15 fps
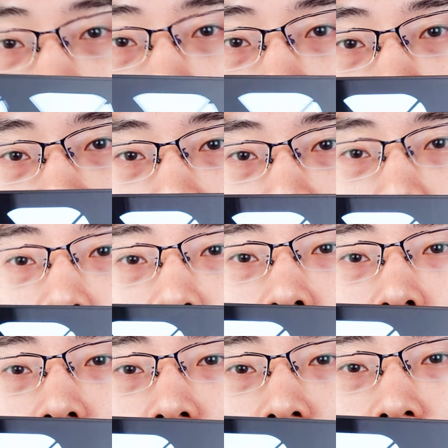刻と
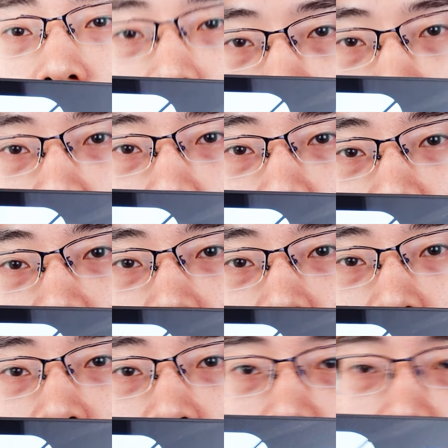曜日そ